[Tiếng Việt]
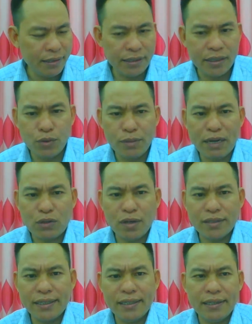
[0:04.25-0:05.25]
Xin thưa quý bà
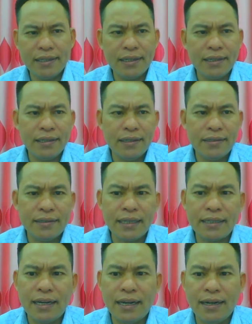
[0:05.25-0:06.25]
con thì
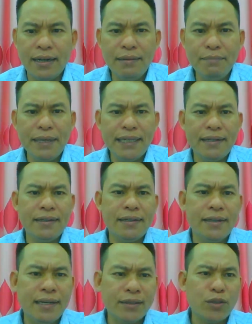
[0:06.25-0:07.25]
chắc là đến bây giờ à,